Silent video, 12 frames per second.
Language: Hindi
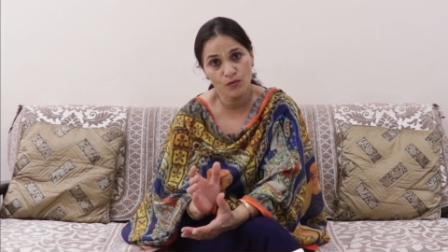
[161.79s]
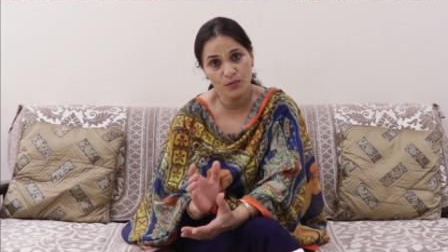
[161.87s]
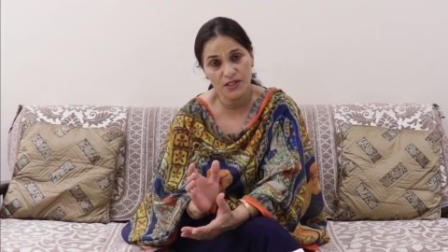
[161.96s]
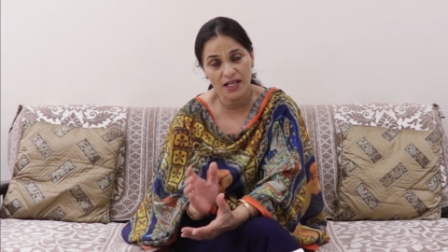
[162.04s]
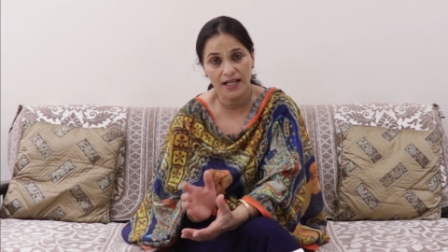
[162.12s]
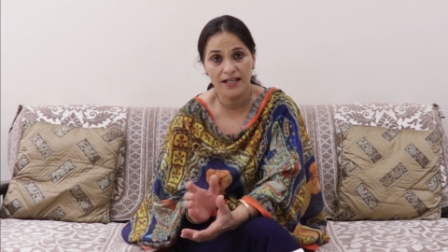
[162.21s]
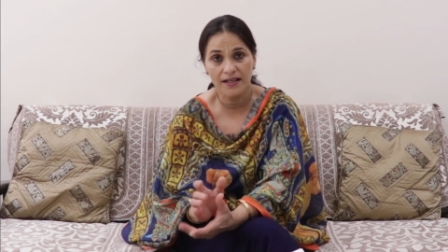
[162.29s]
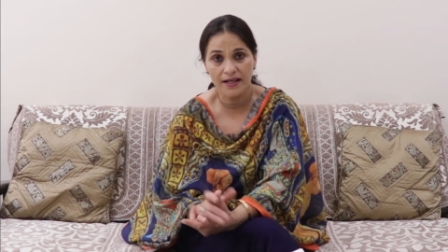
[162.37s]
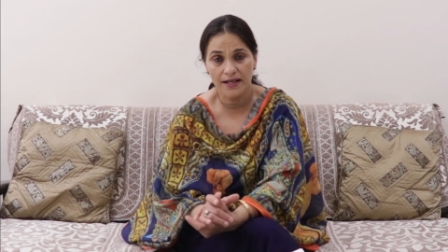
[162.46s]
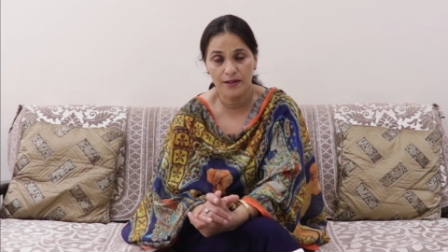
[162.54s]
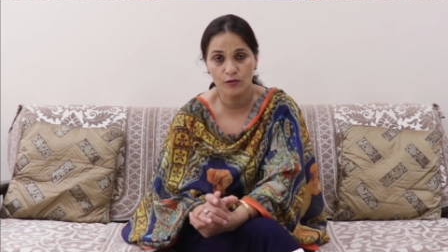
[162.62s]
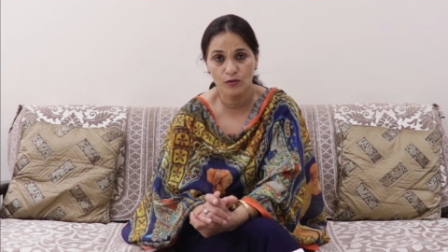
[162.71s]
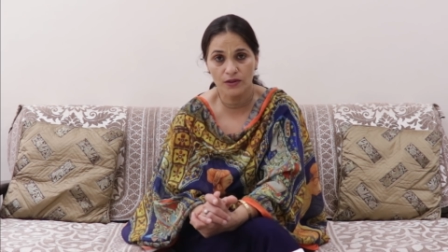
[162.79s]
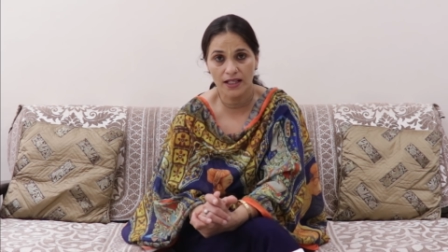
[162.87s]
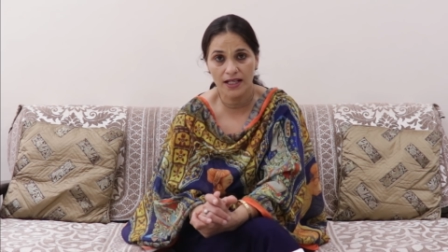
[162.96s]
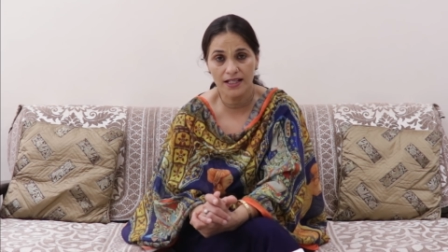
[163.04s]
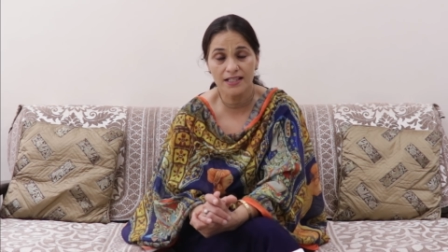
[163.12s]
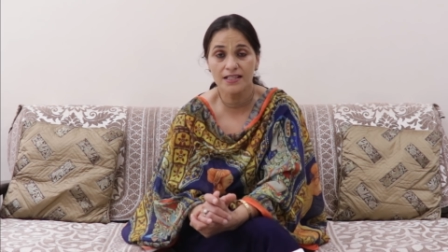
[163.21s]
उपछाया ग्रहण
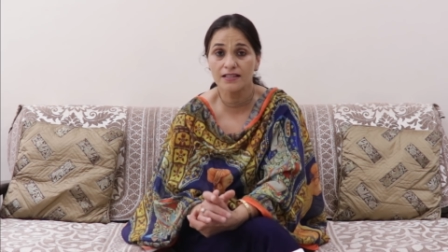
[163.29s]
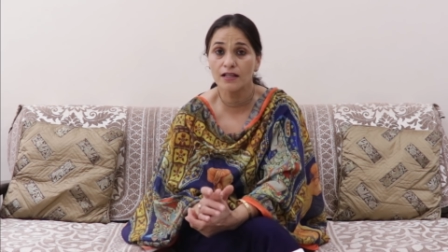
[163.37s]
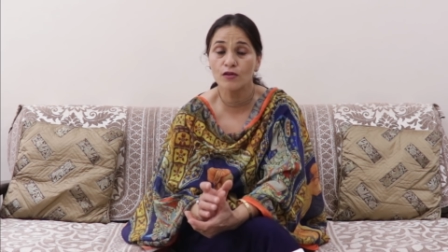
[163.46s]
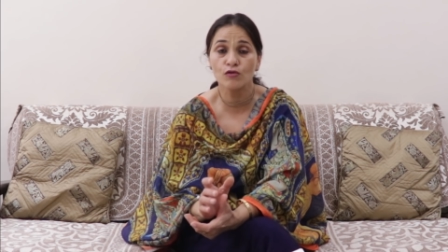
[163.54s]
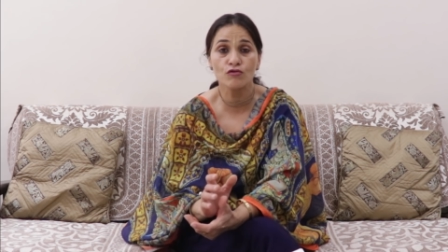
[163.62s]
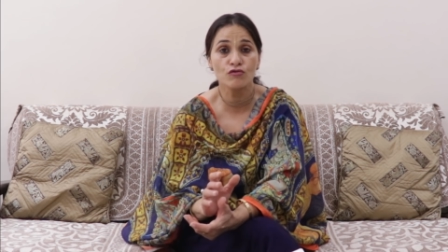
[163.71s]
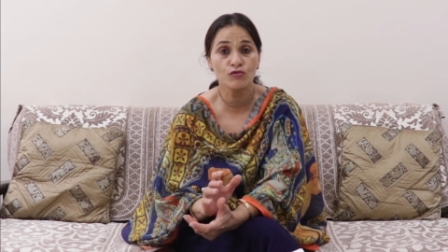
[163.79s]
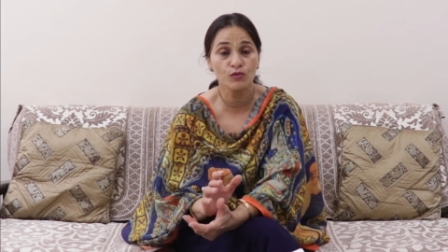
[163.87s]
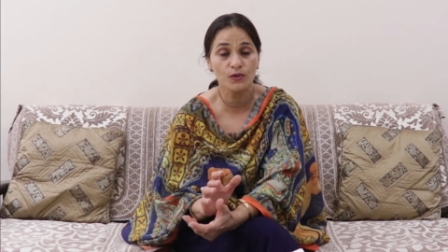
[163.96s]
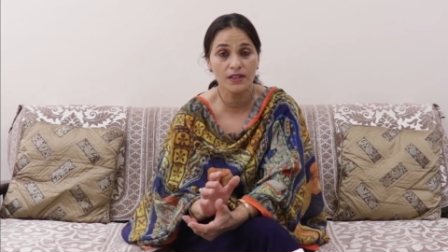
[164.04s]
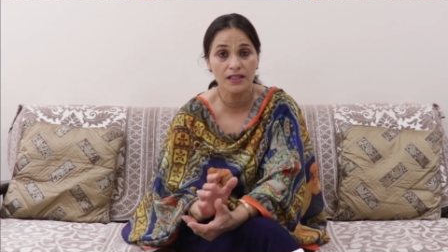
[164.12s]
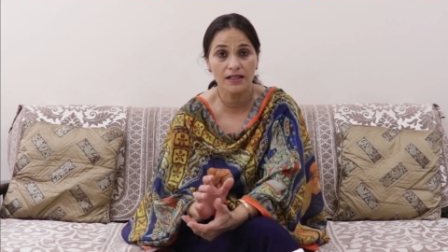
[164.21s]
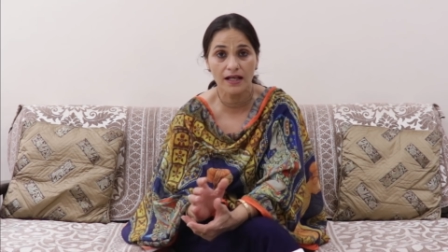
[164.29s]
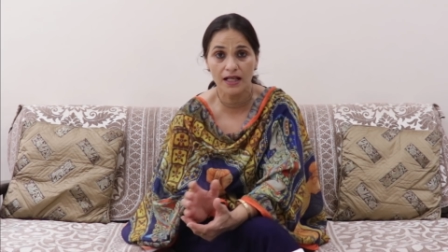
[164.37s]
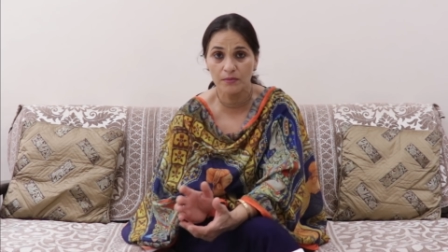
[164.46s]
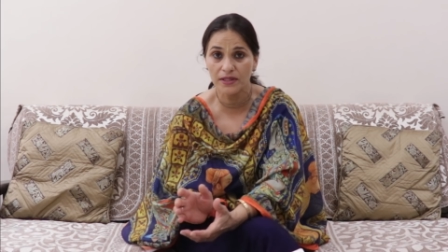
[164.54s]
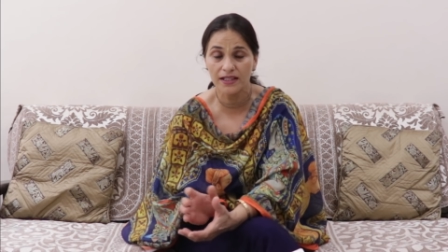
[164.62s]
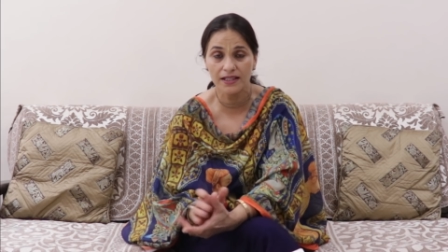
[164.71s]
होता है इसका कोई सूतक
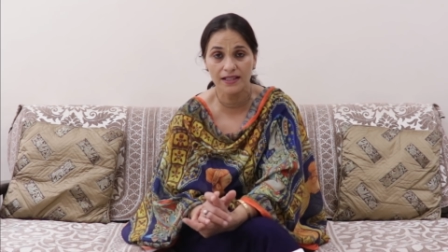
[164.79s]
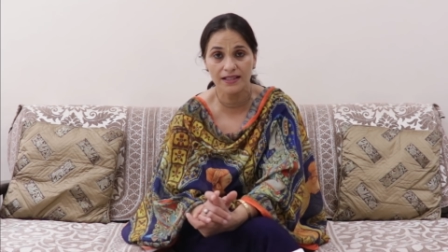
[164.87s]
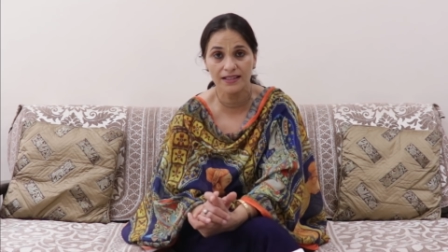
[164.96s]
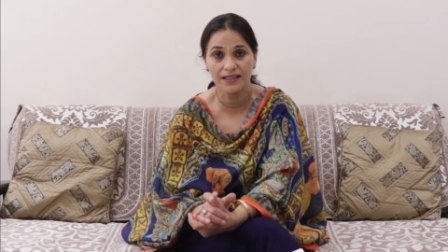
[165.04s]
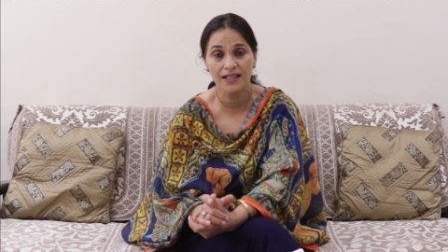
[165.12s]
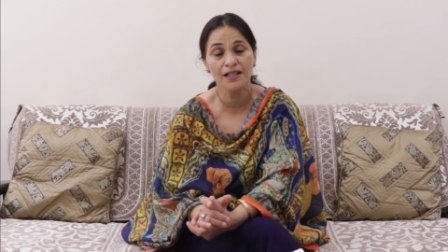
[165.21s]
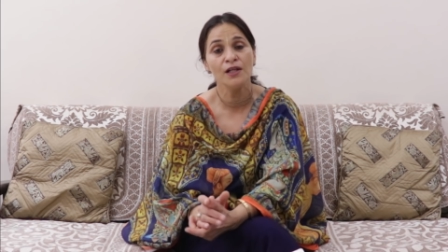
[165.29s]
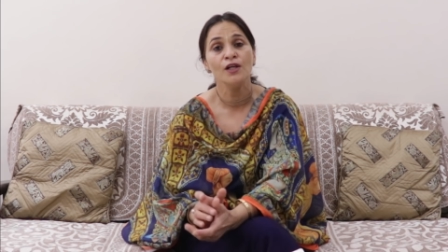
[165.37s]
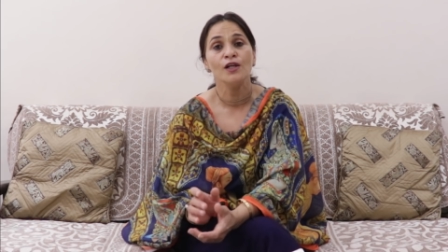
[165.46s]
काल भी नहीं लगता